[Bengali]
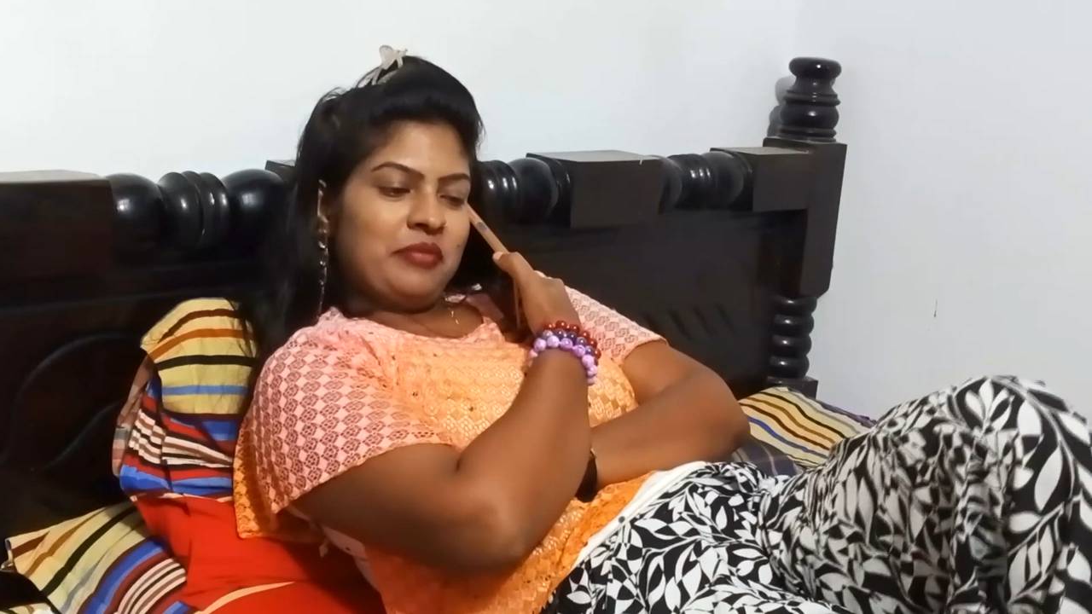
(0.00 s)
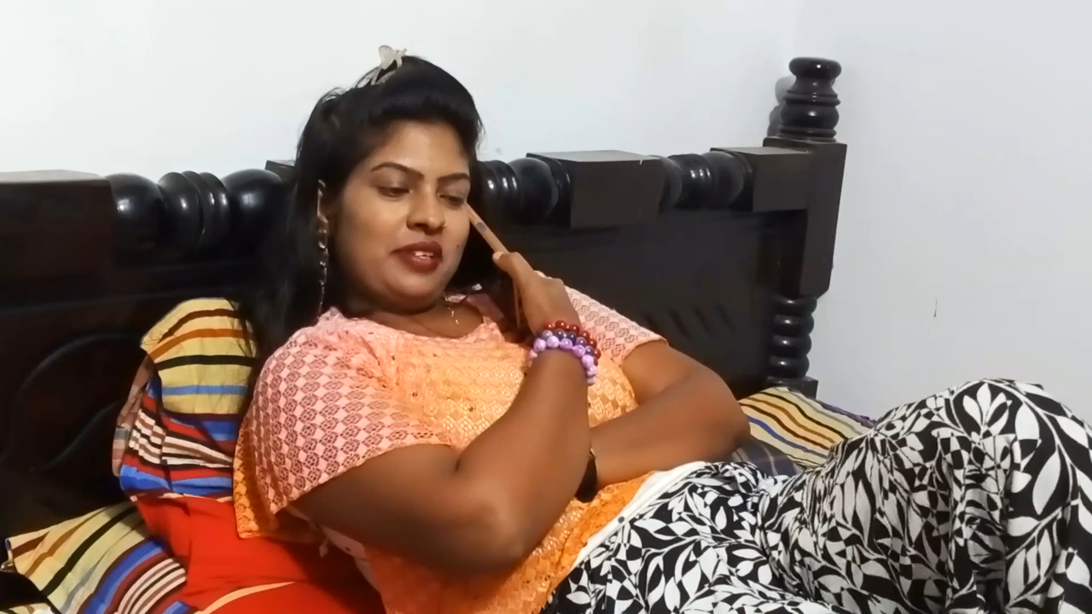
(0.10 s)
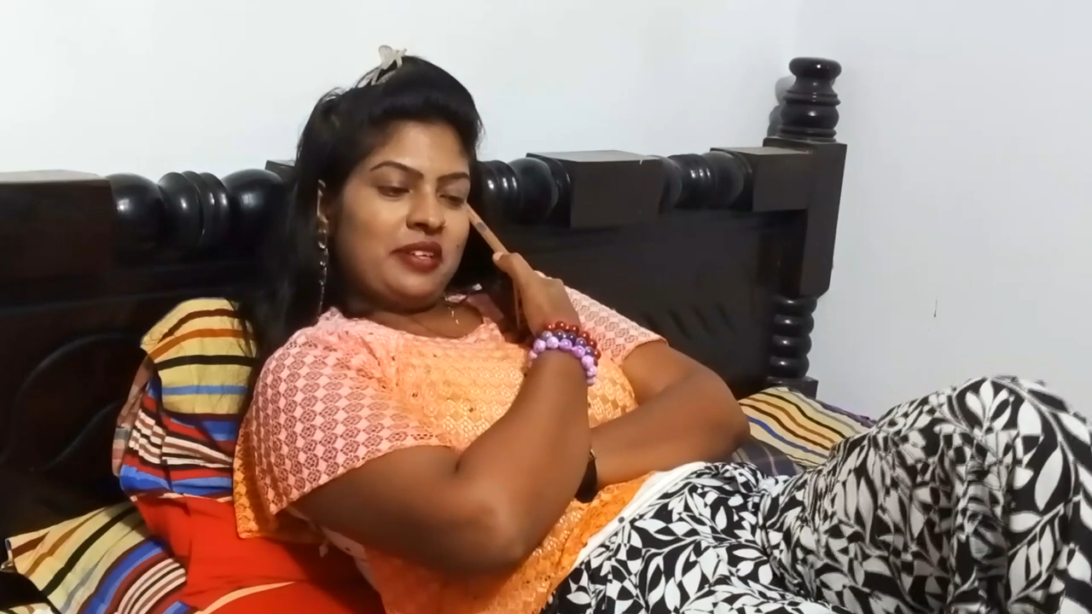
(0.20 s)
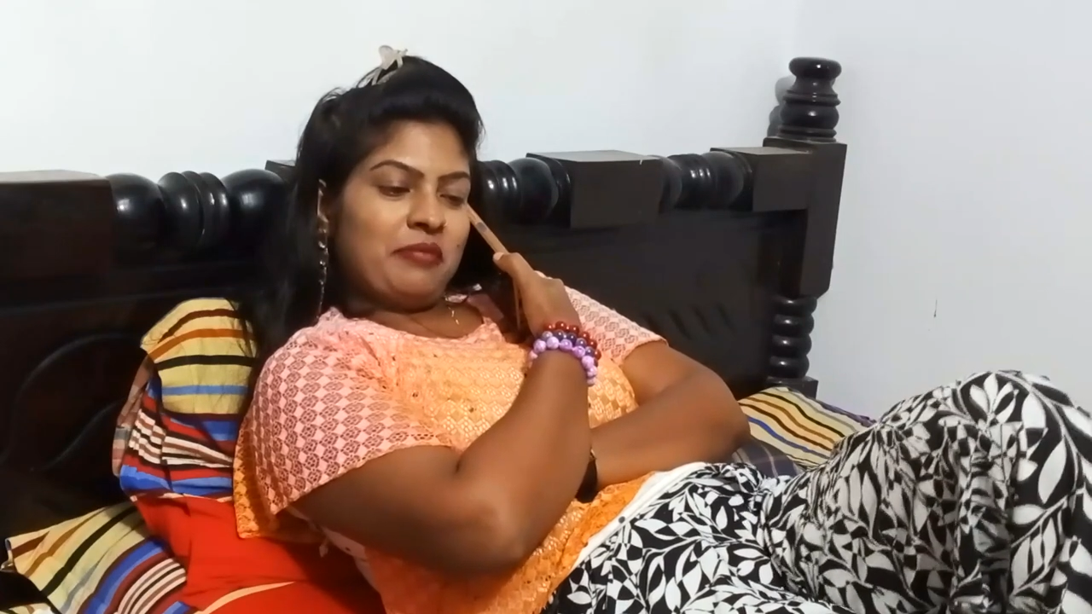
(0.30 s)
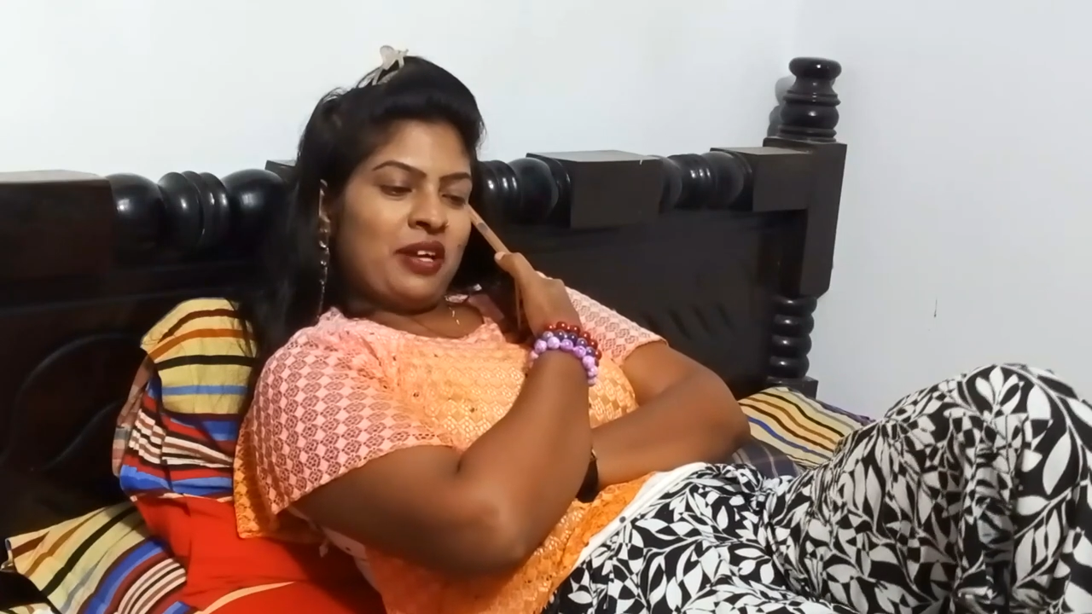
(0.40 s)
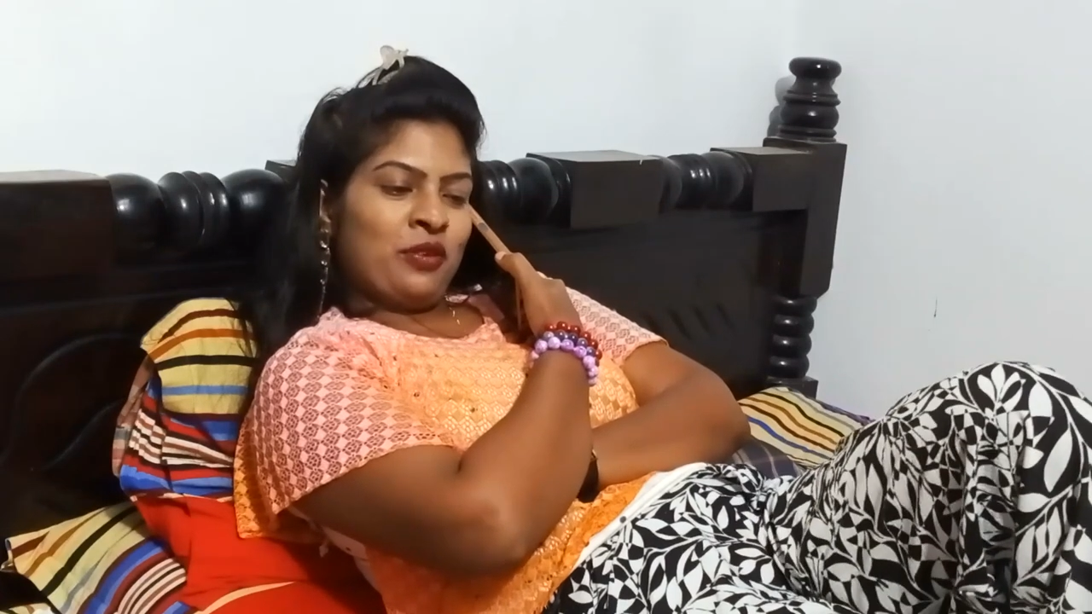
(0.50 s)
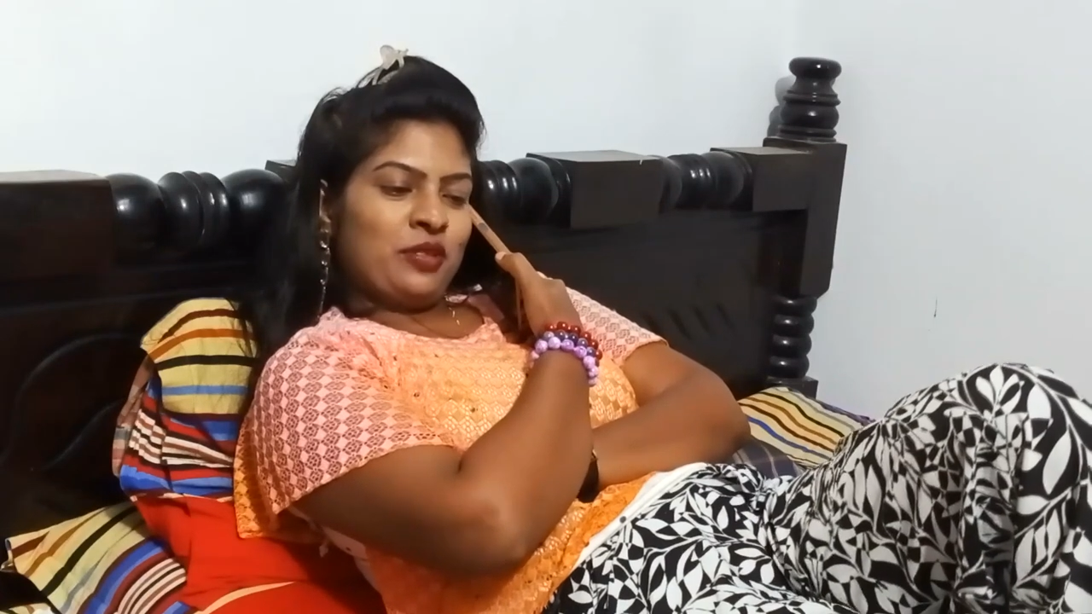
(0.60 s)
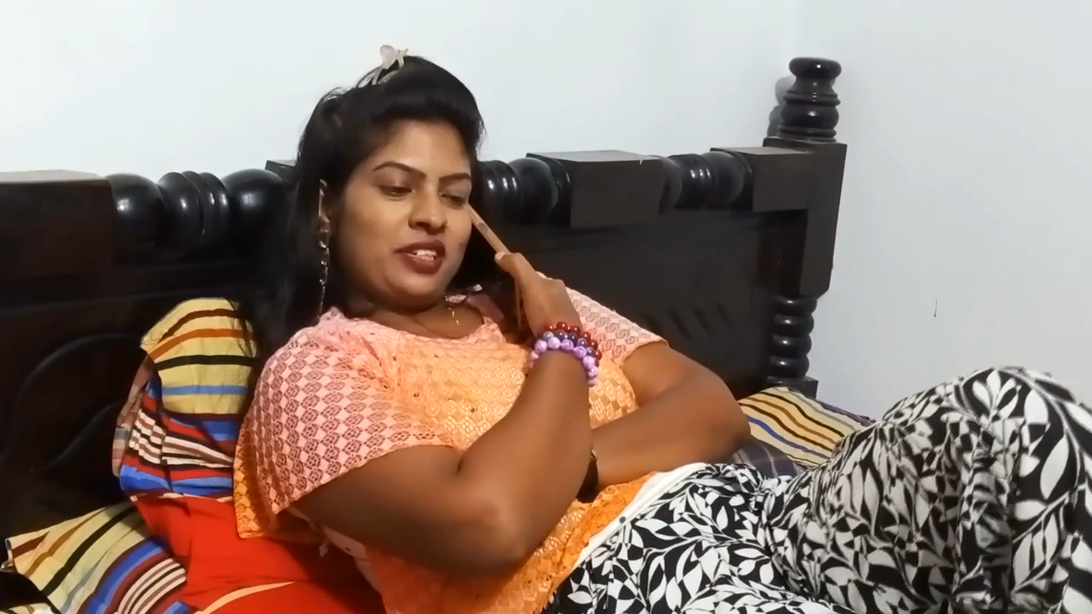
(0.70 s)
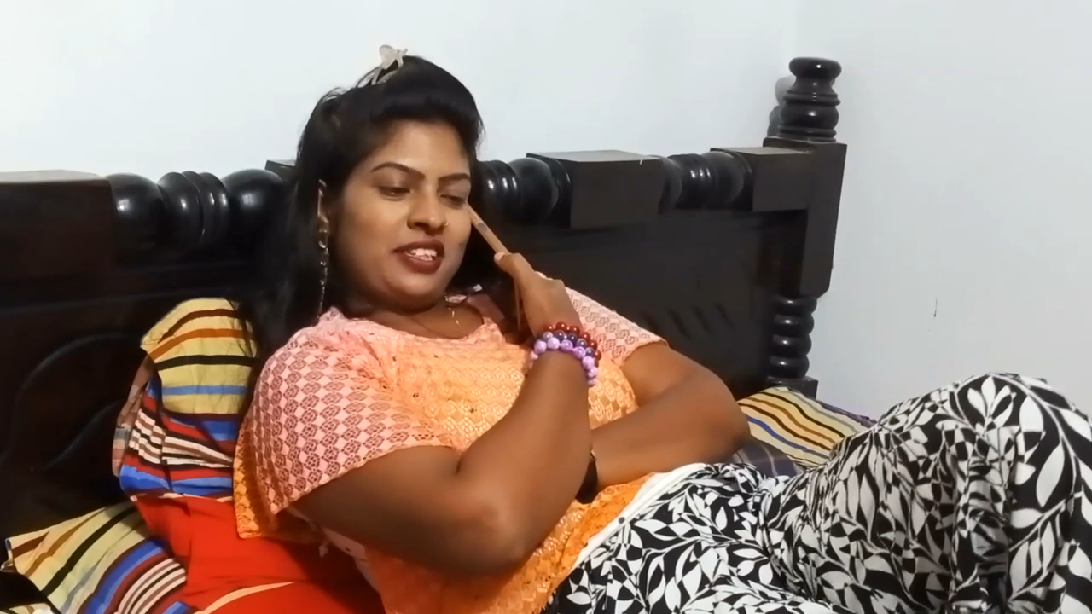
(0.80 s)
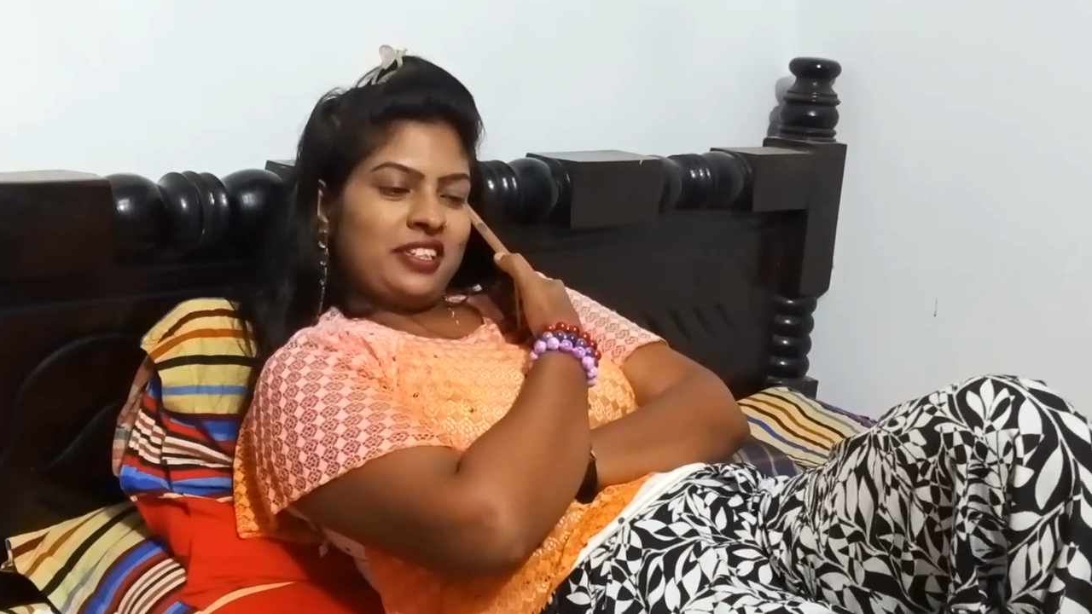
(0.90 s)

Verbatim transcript: বিয়ান ভালোবাসা